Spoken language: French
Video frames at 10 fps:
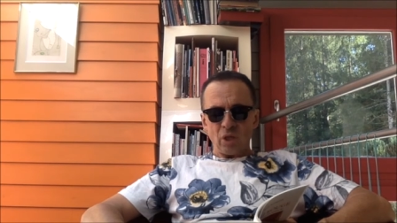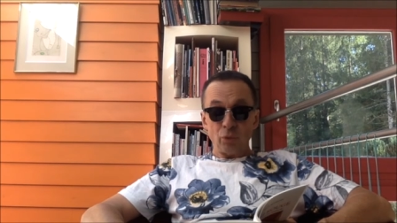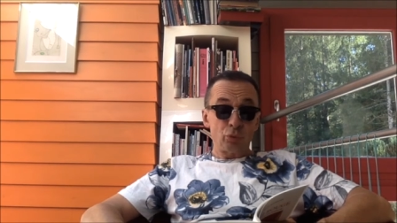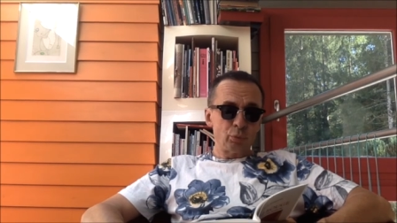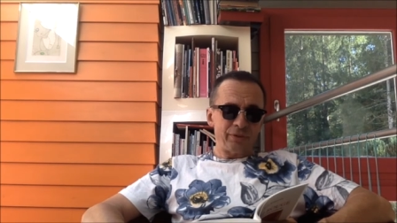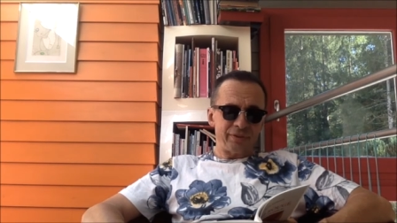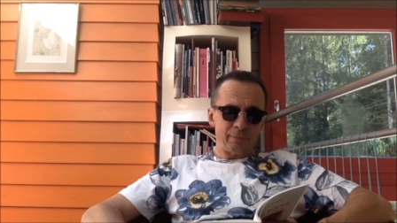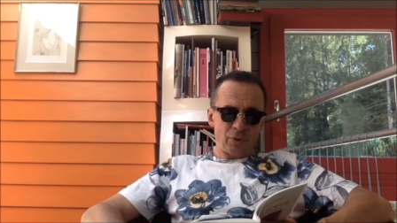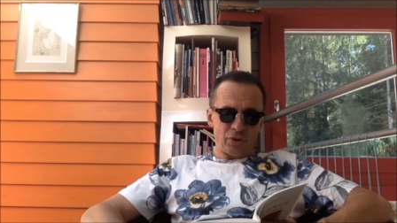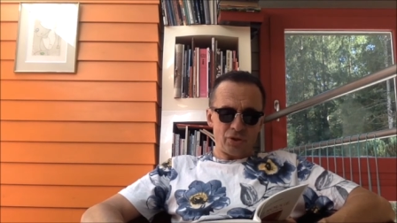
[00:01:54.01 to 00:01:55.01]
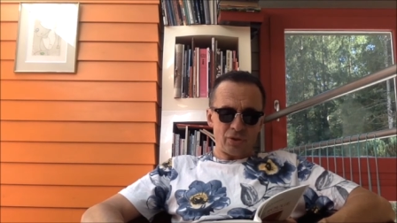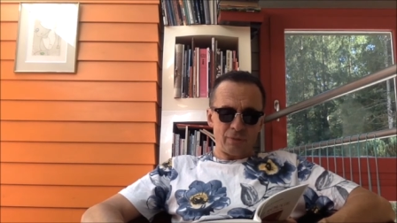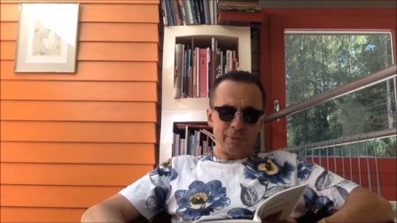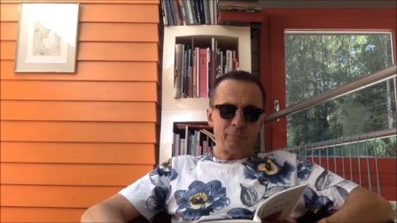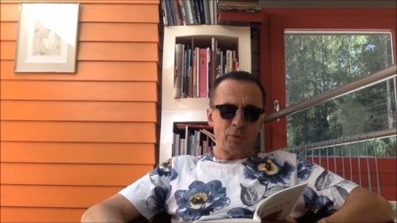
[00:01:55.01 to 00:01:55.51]
Le tout assez moche,
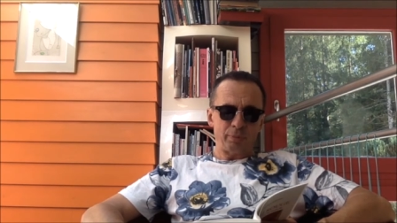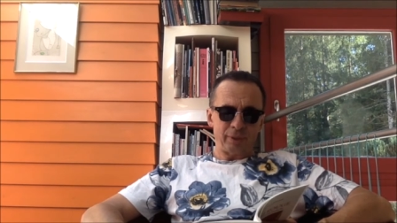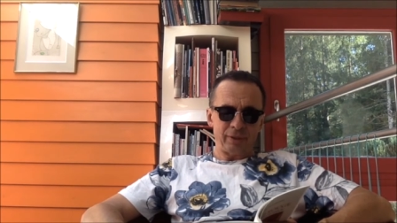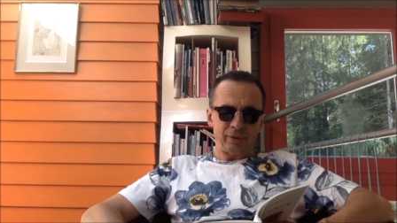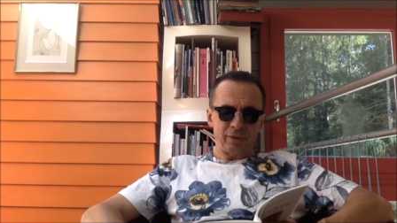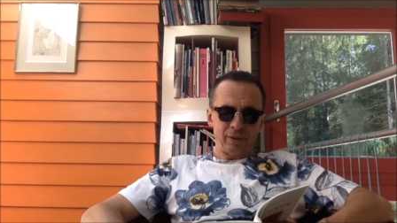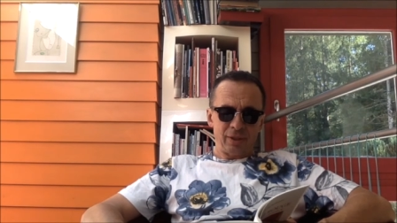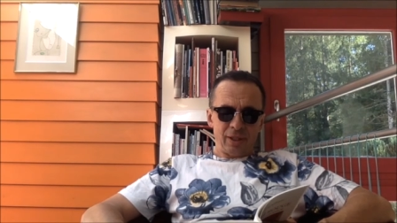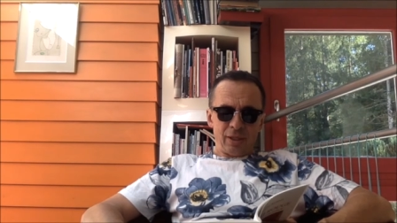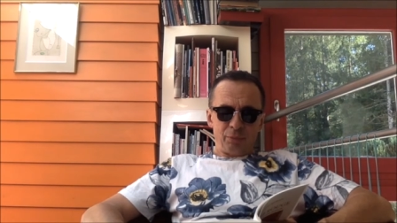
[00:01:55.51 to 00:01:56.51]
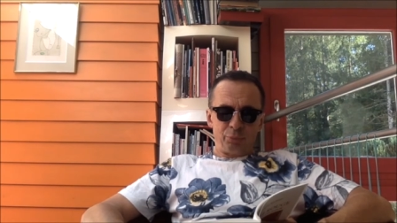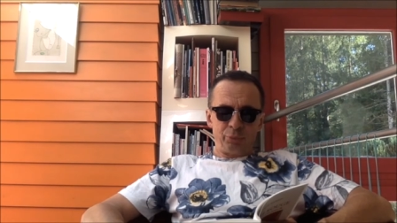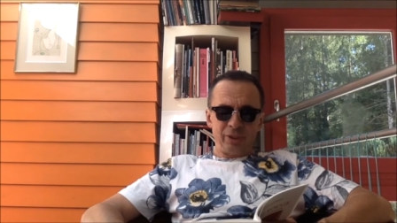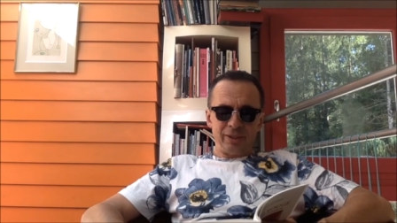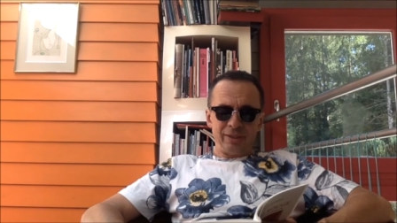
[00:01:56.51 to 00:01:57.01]
mais propre.
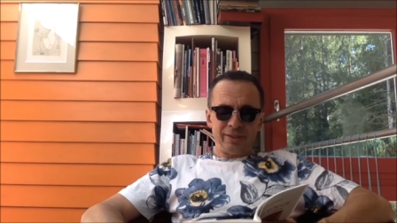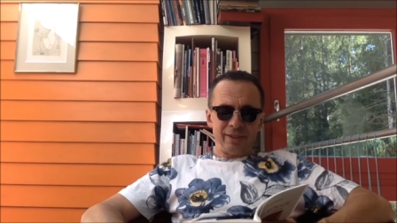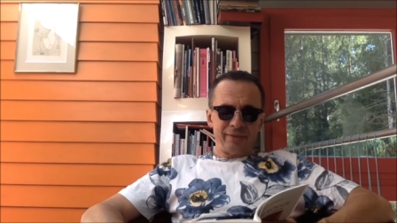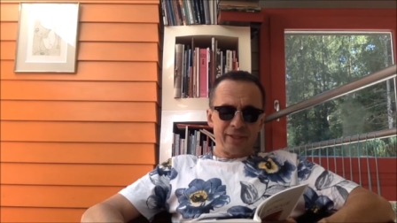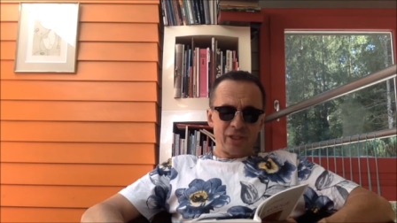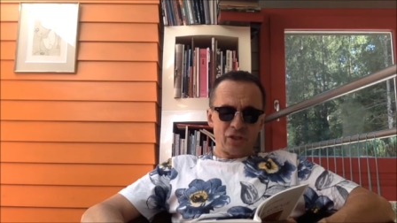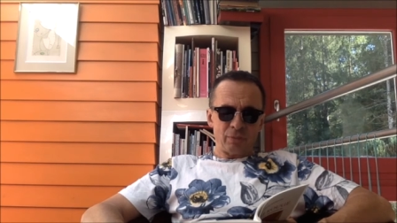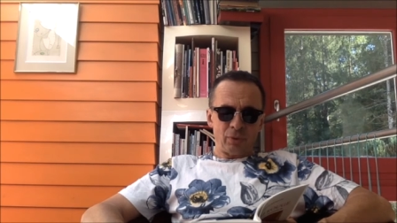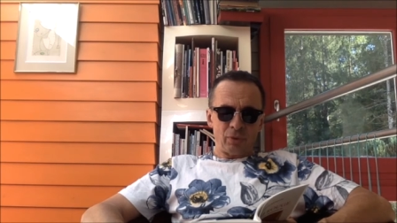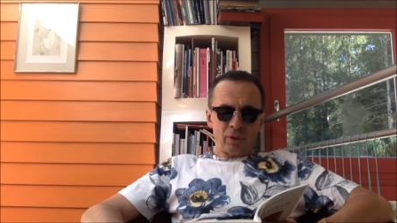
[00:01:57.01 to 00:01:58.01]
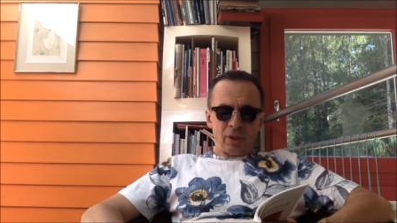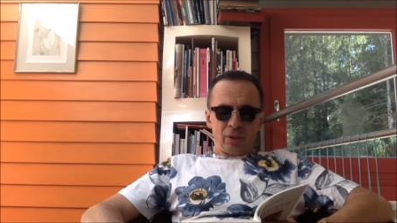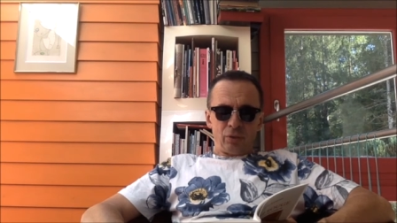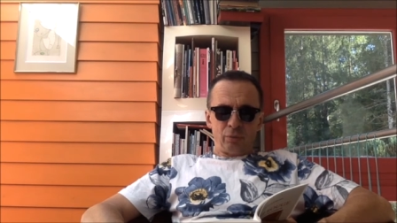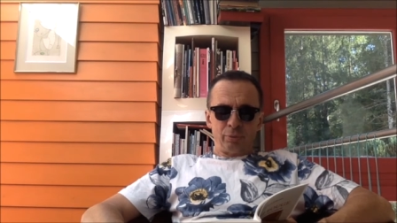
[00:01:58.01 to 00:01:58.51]
Puis, il y a un dégagement,
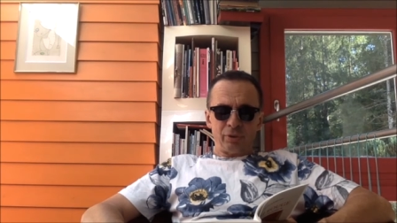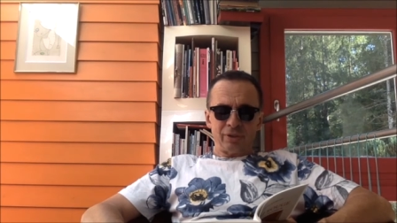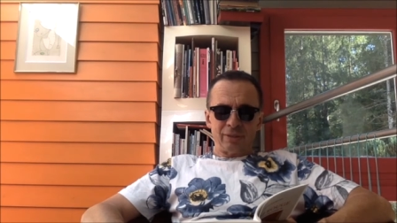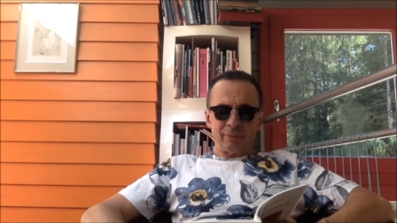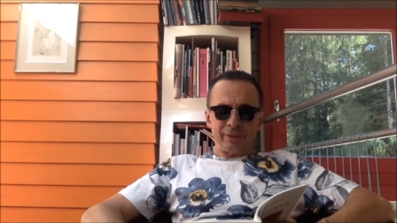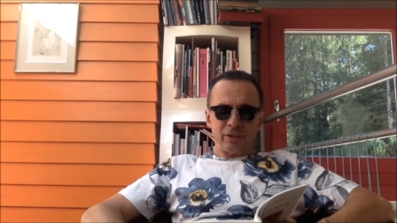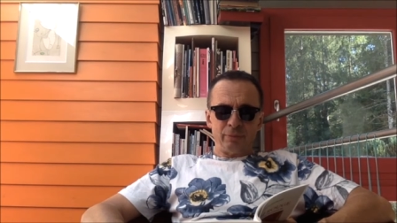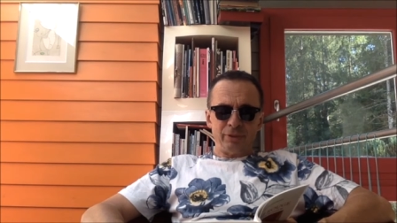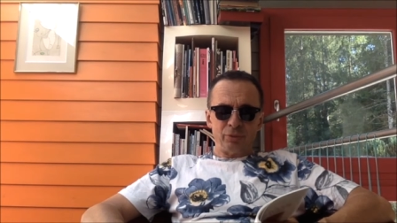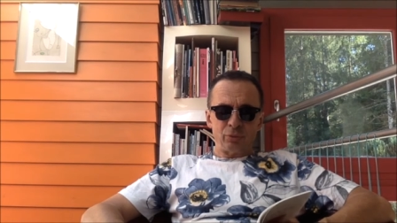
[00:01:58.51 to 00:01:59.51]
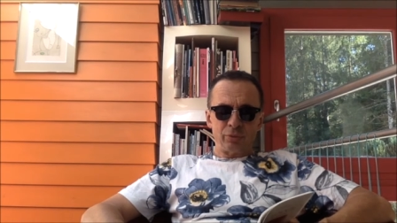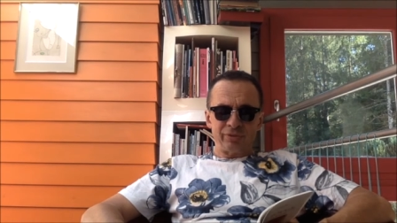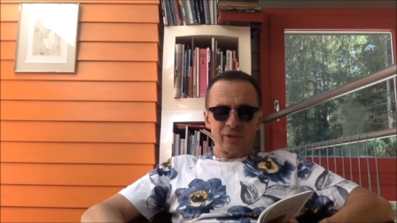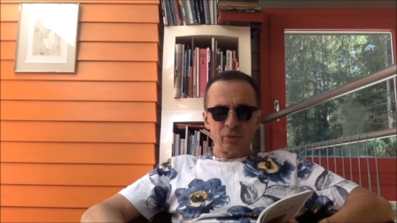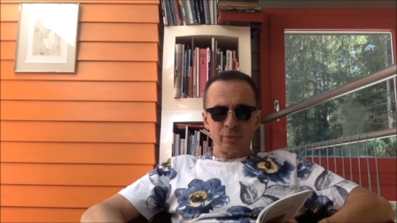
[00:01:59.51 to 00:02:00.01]
une porte qui mène à une minuscule
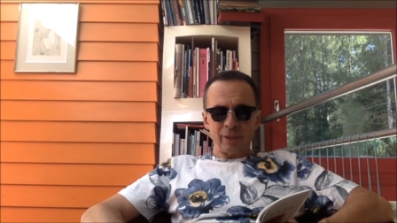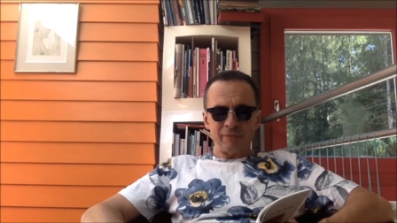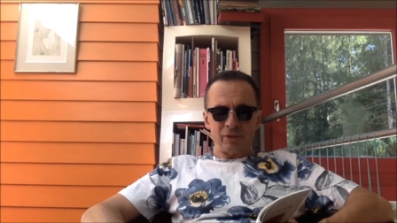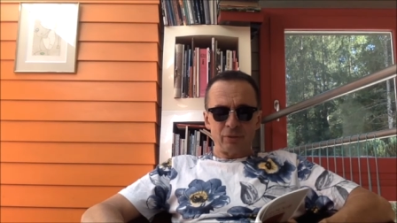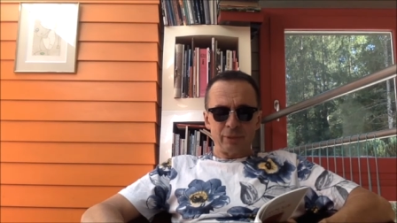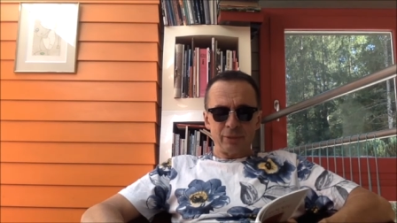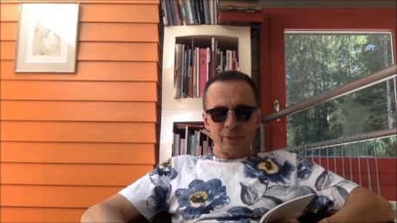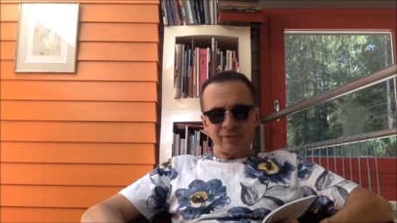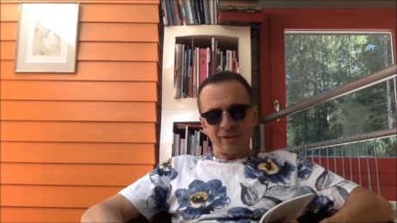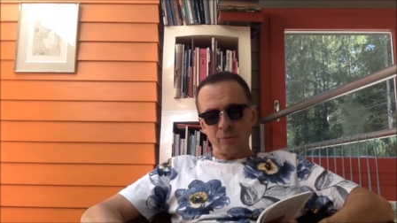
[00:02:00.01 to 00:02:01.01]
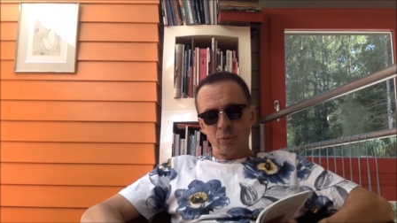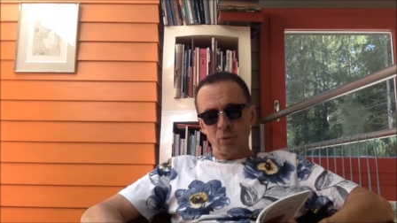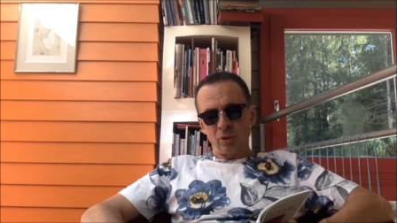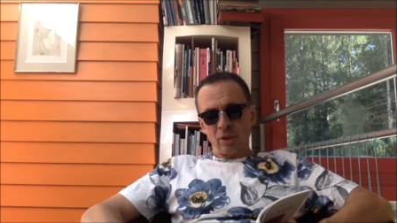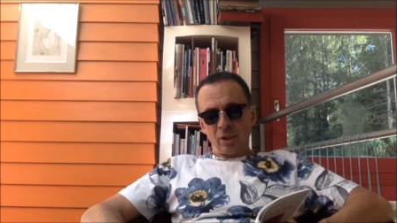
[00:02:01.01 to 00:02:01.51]
salle de bain avec une baignoire sabot,
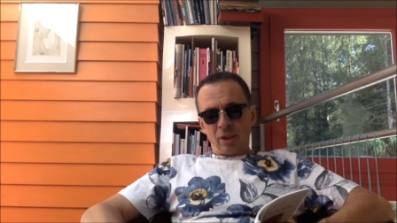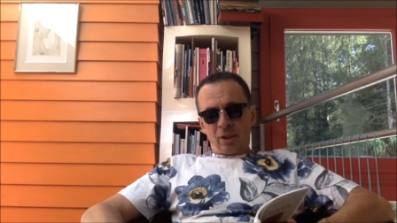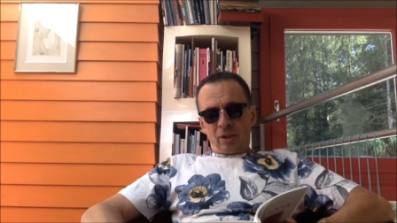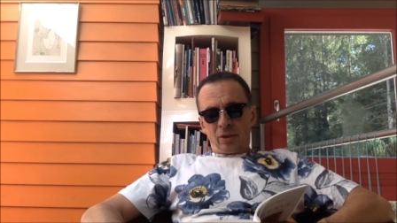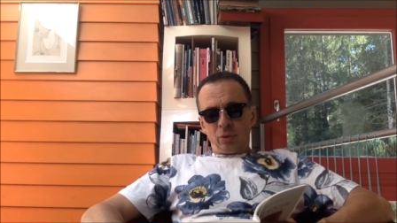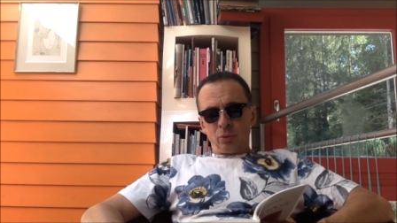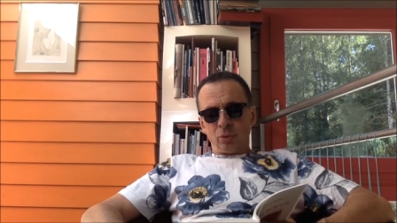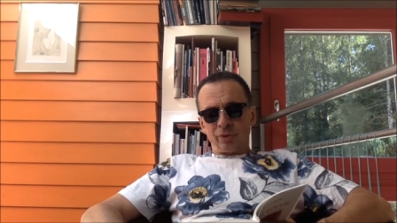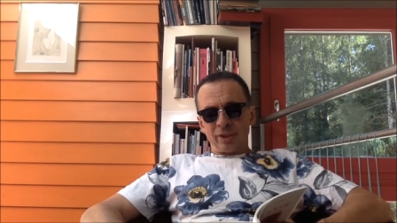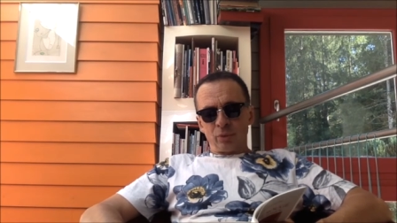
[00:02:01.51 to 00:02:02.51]
une autre qui